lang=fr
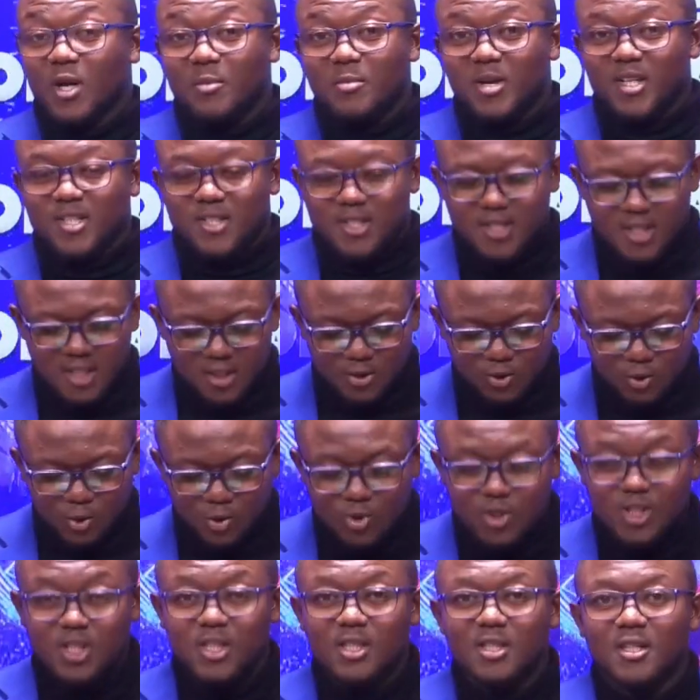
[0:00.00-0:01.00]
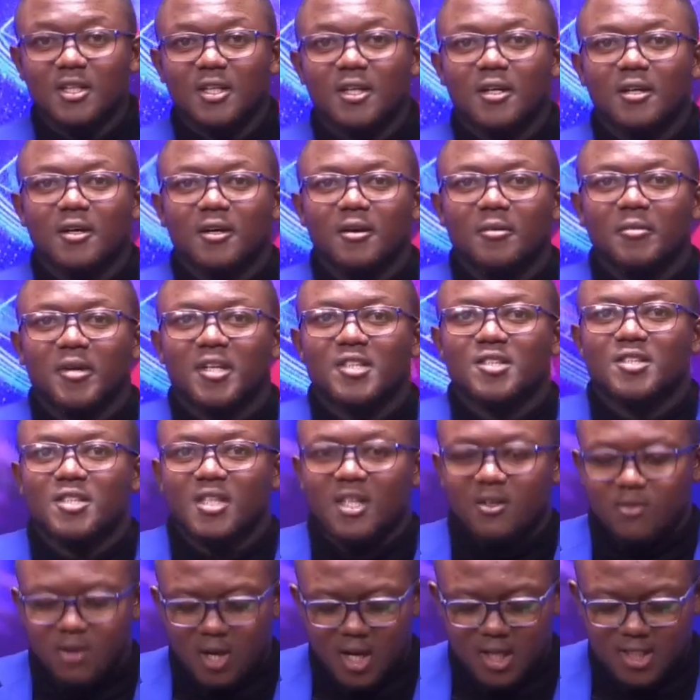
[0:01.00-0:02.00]
cas, merci Anthony. Euh,
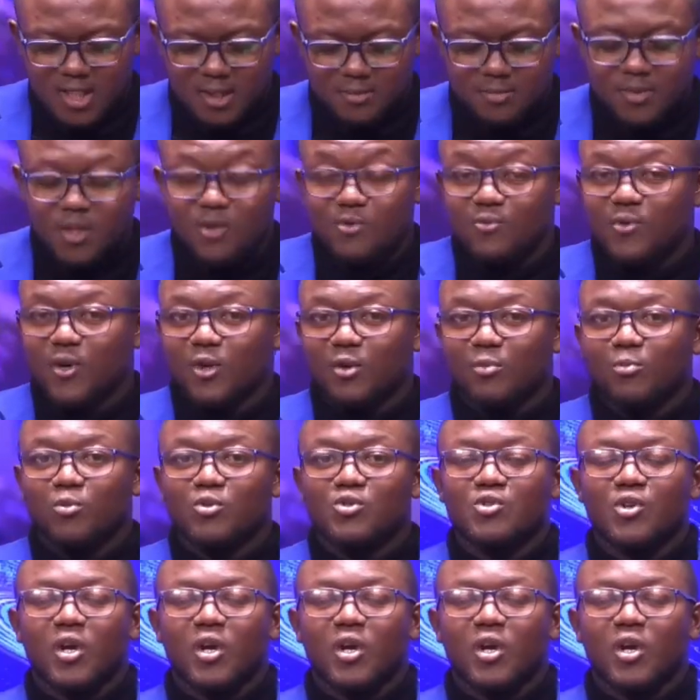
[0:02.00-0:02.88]
merci d'avoir accepté une fois de plus